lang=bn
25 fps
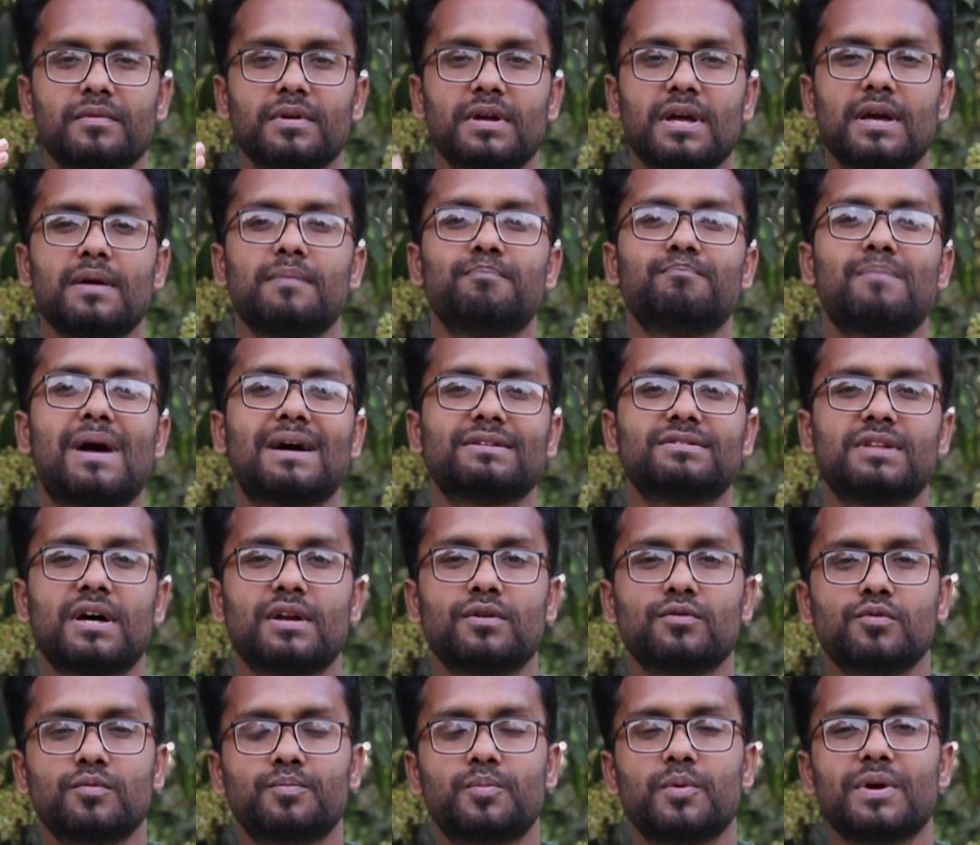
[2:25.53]
কে
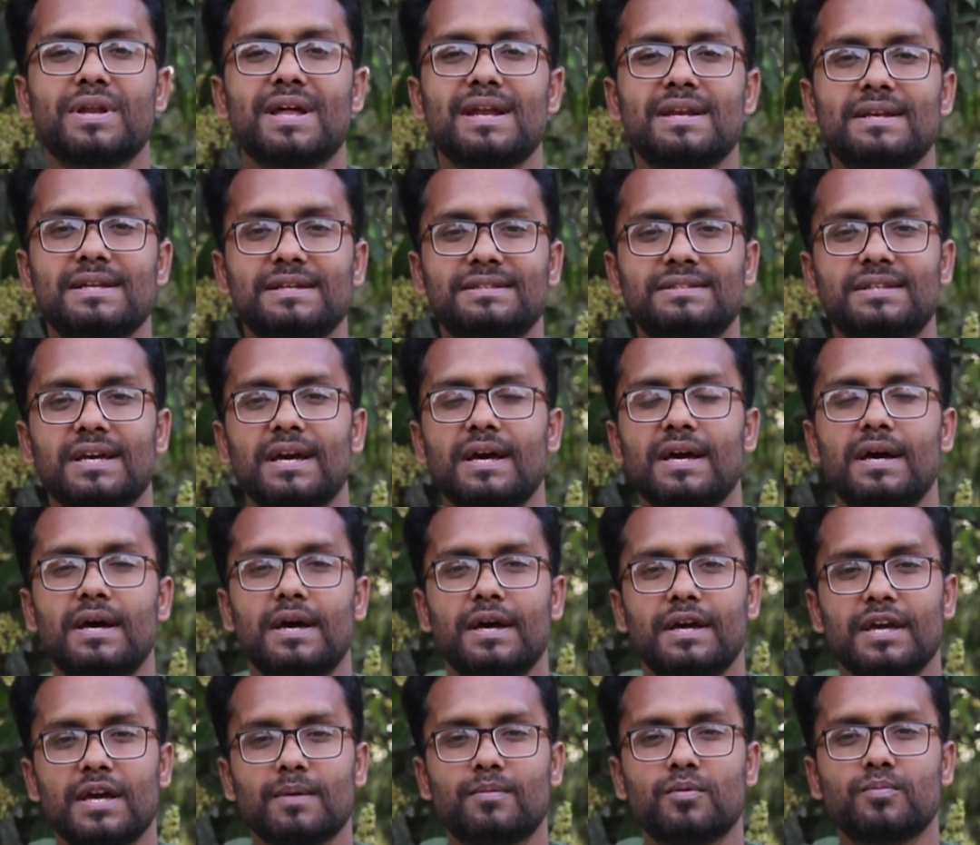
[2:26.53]
পাতার উপরে নিচে
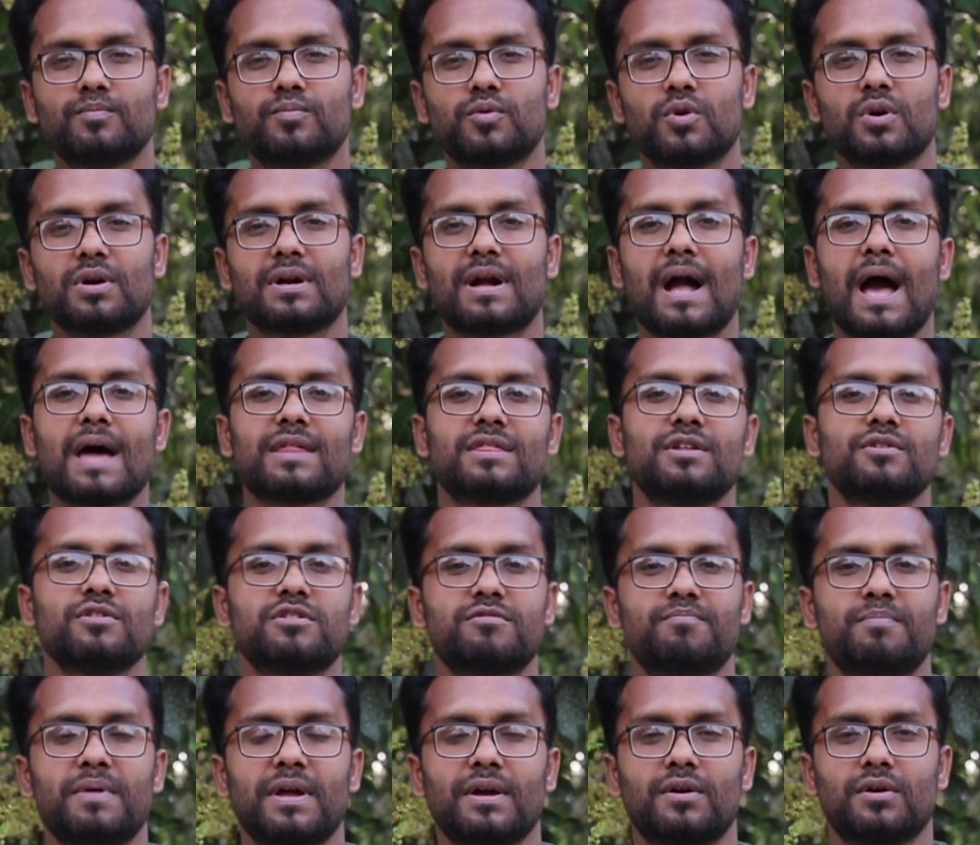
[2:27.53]
এবং পুরো গাছেও
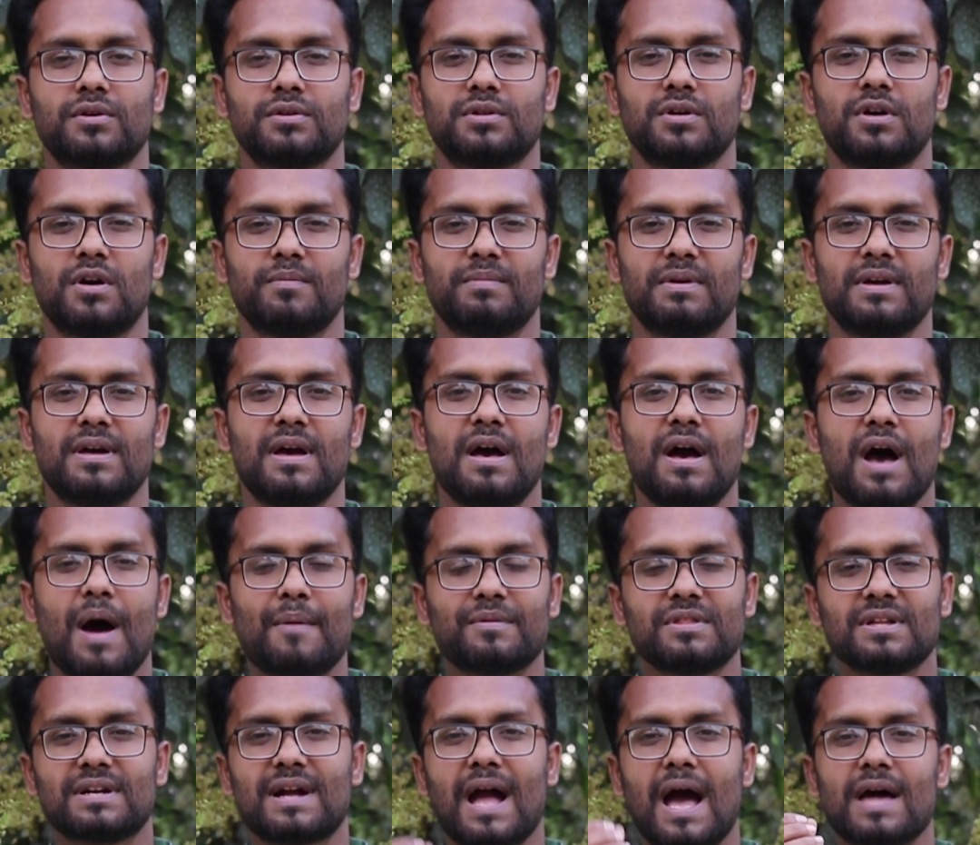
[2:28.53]
স্প্রে করতে হবে
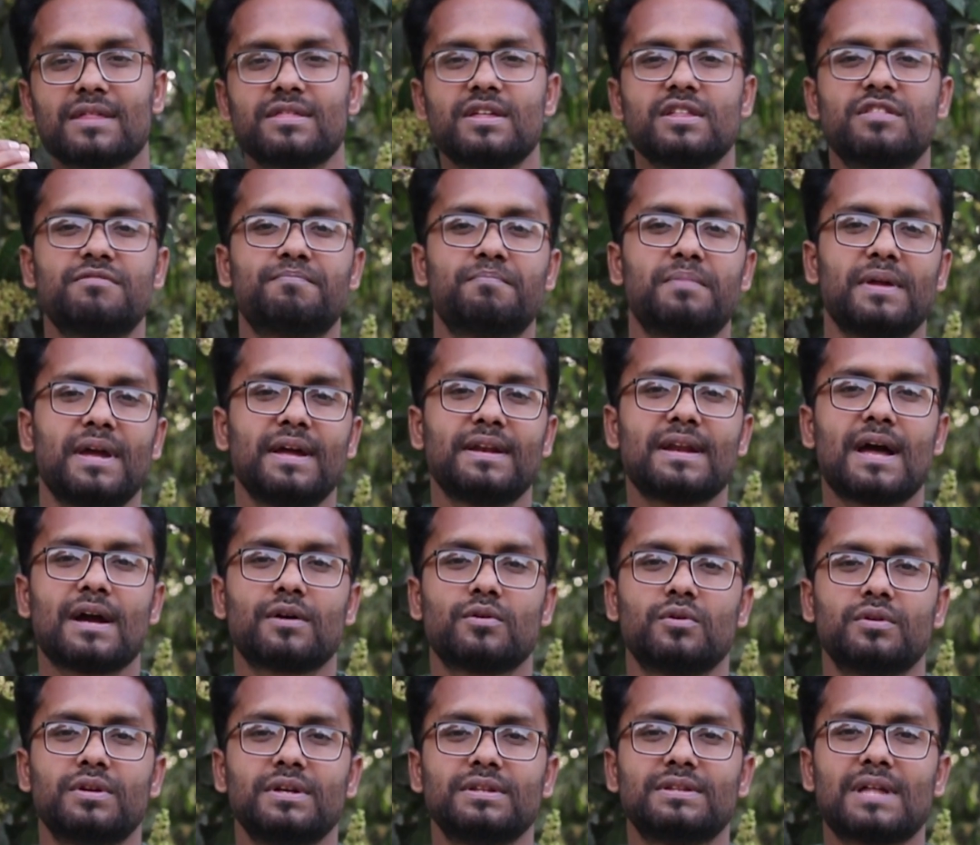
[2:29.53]
আমাদের গাছে স্প্রে না
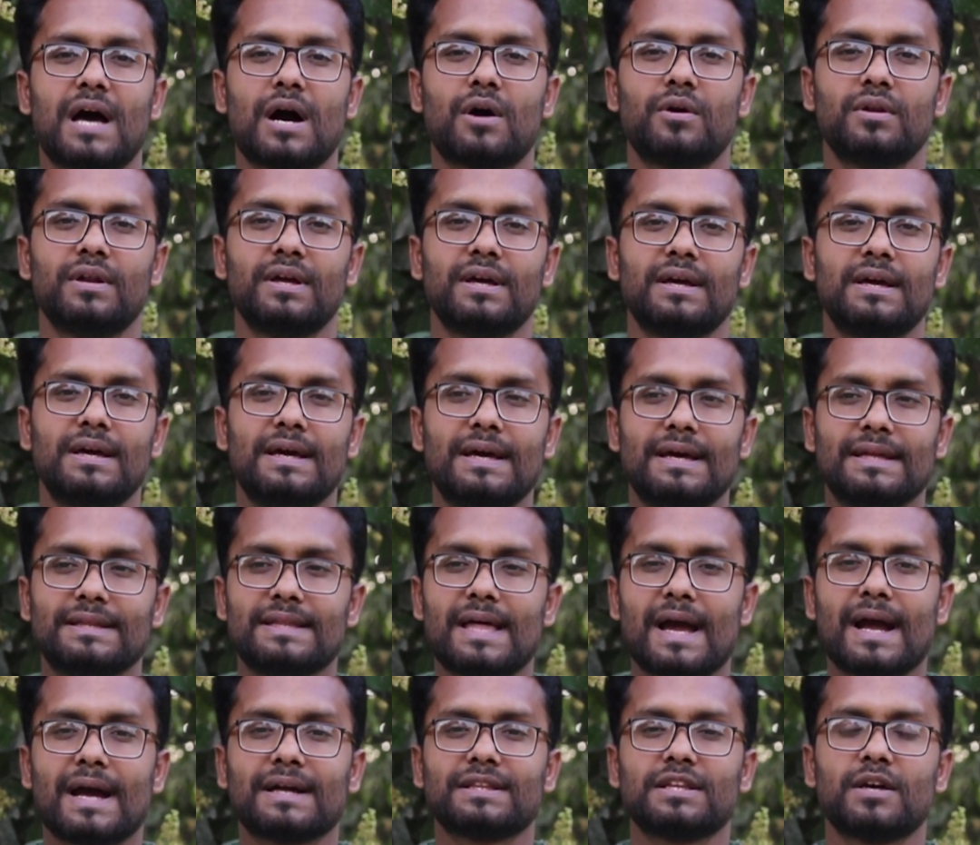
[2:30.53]
করি তাহলে
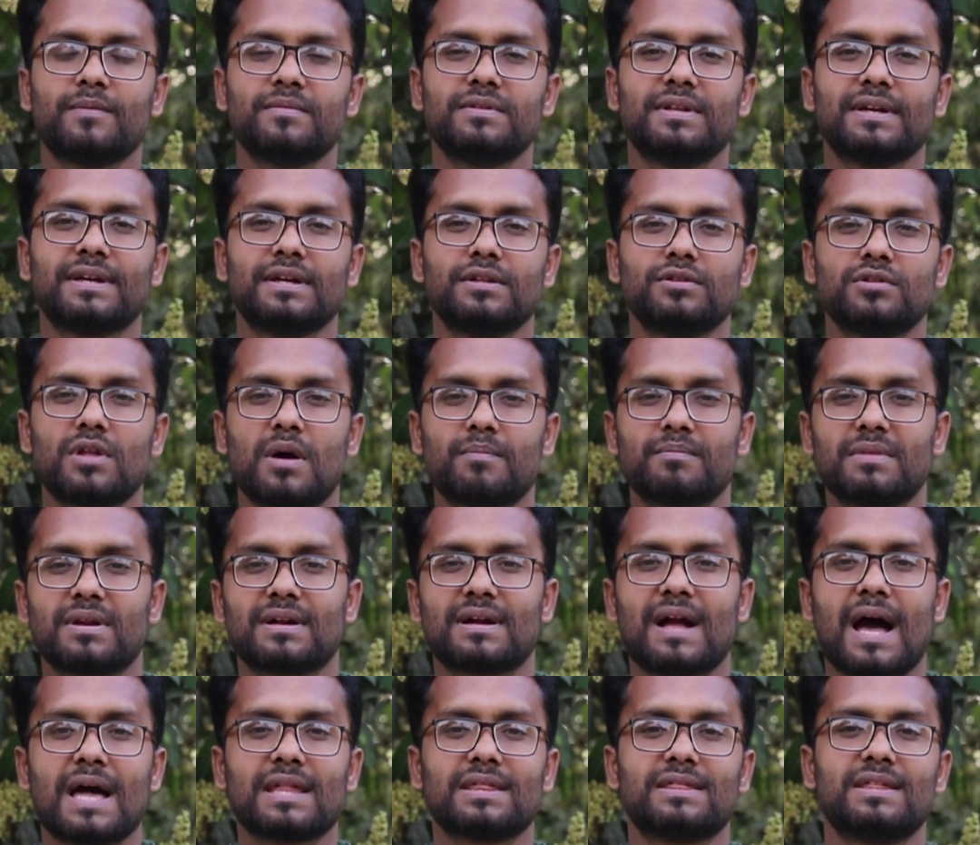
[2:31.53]
দেখা যাবে যে কিন্তু আপনার
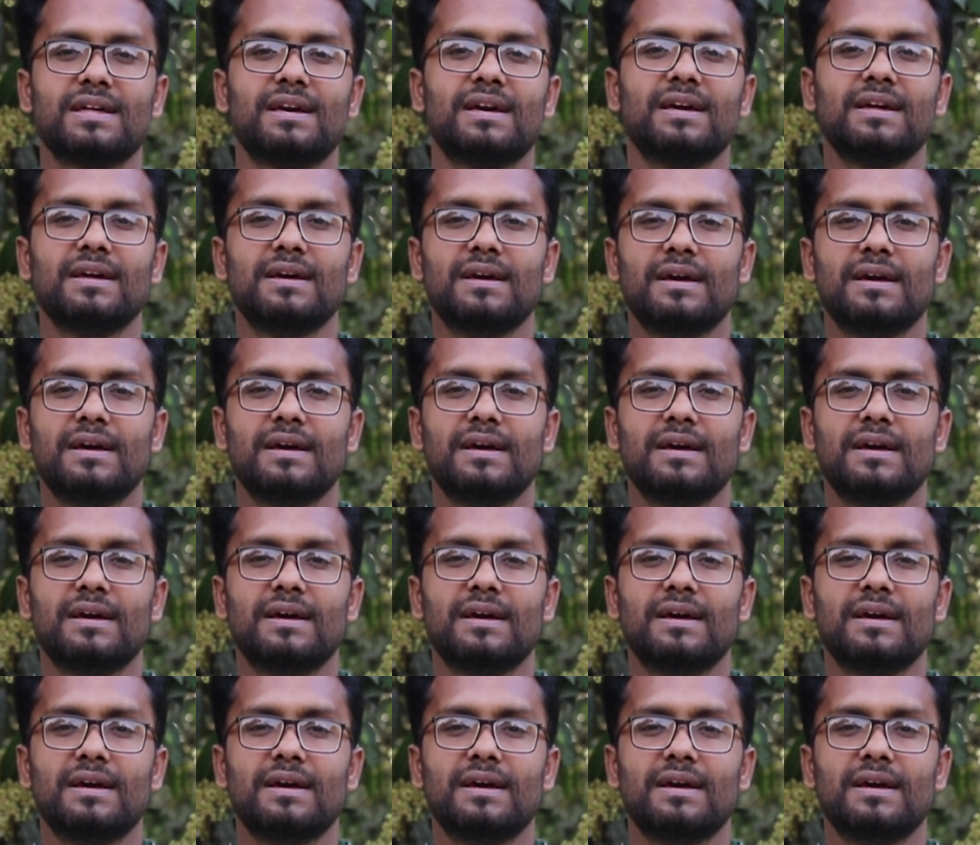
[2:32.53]
গাছে